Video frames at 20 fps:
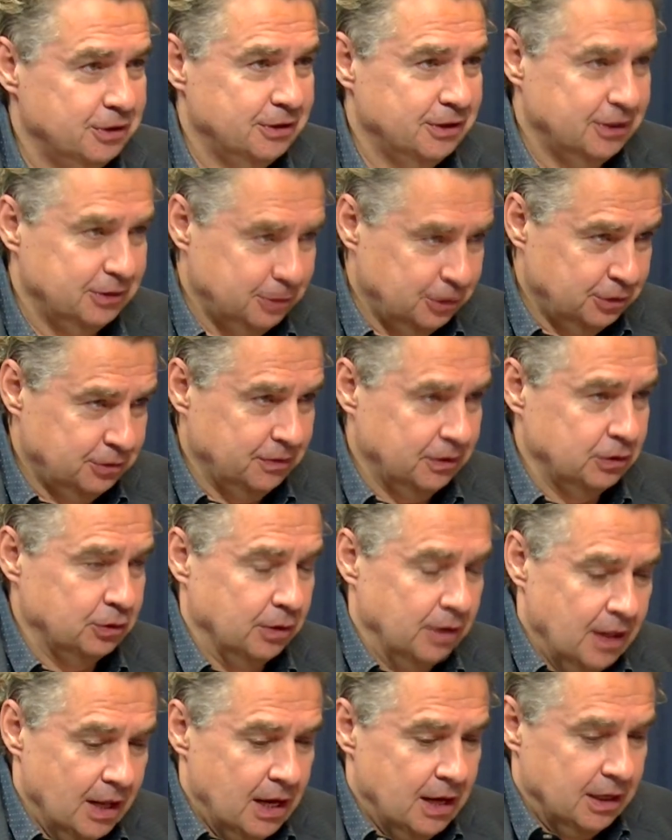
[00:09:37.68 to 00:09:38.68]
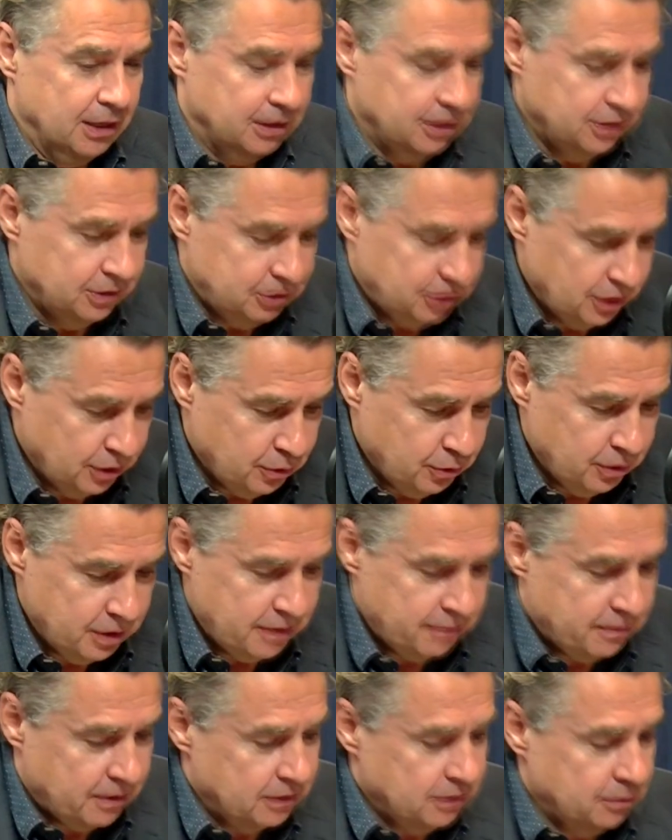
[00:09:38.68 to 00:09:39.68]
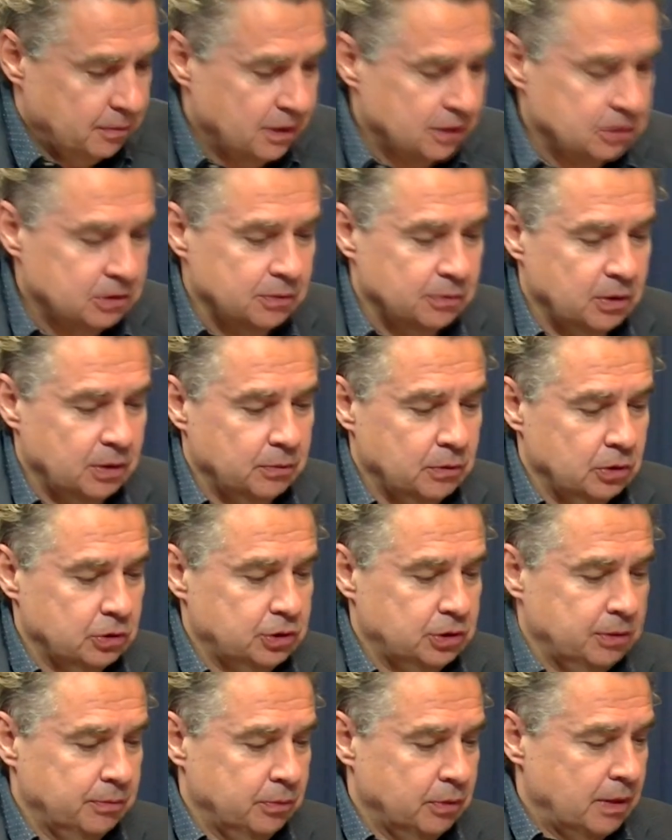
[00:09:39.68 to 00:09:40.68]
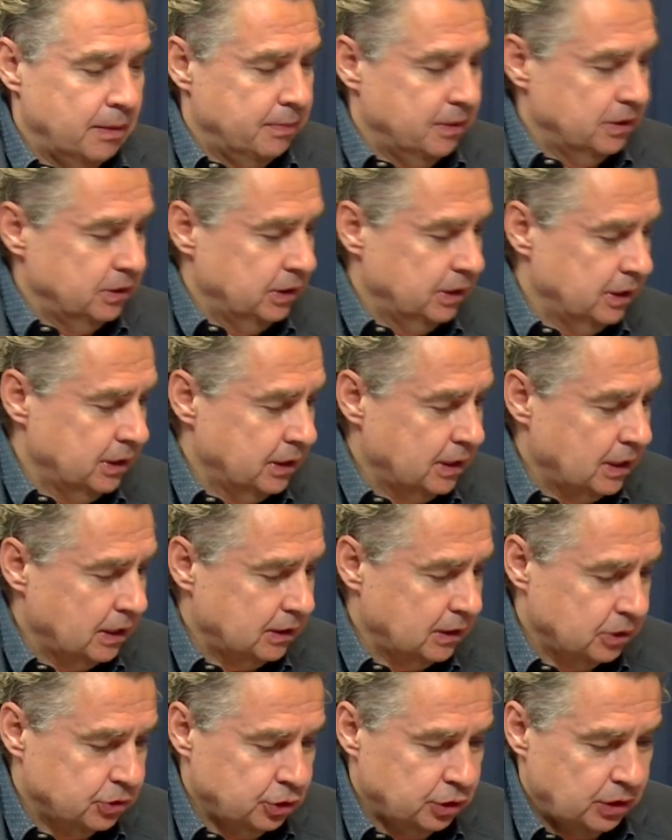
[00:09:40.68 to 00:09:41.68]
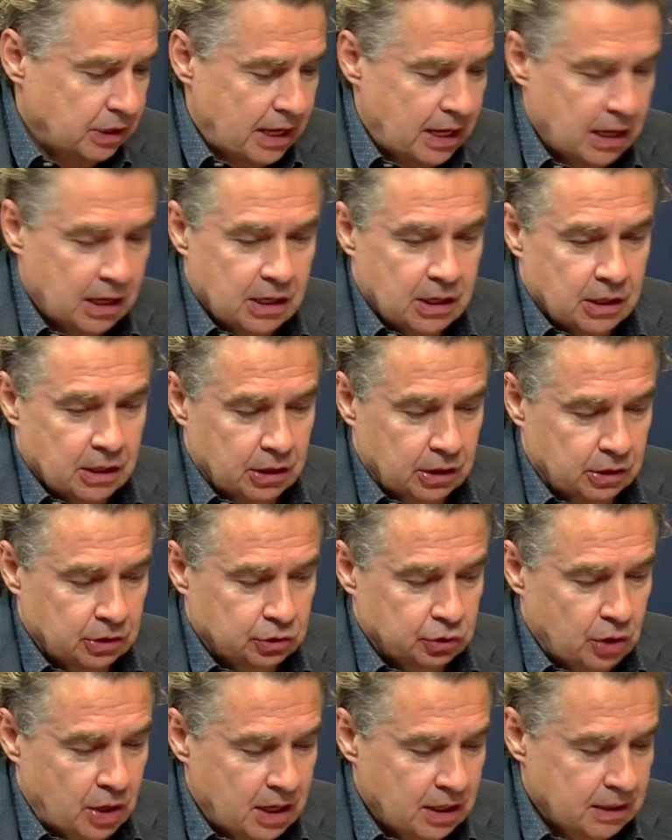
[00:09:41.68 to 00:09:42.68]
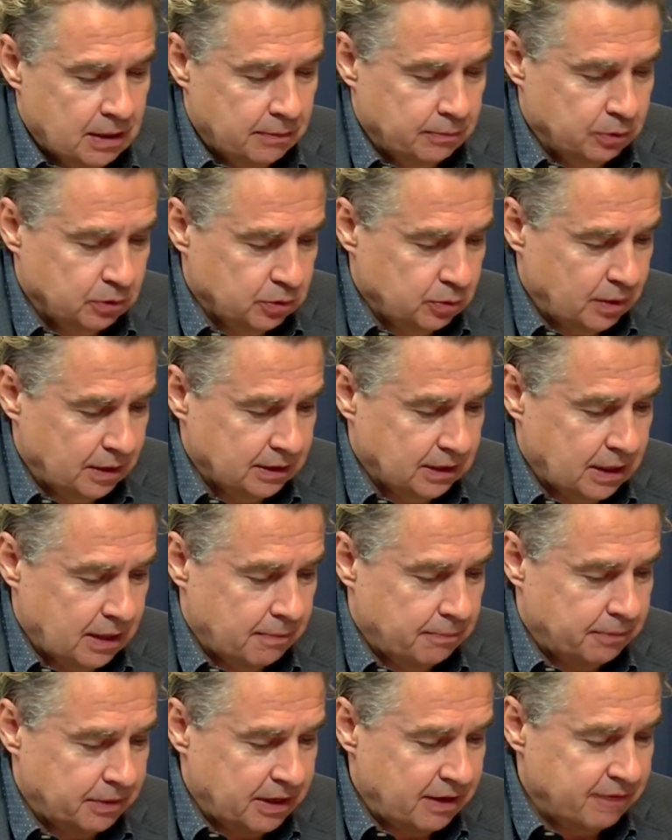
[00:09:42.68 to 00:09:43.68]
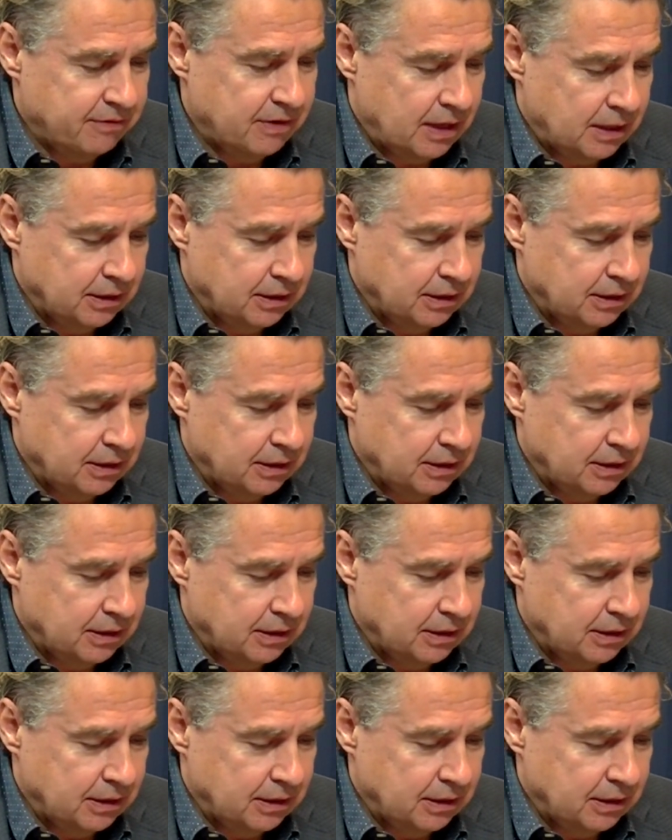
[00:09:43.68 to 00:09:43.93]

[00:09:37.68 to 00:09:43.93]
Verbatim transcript: na niedźwiedziu. E, tak, Dziękuję dokładnie. Pani bardzo. Moim gościem była Pani e, Katarzyna e, Czochara, posłanka Prawa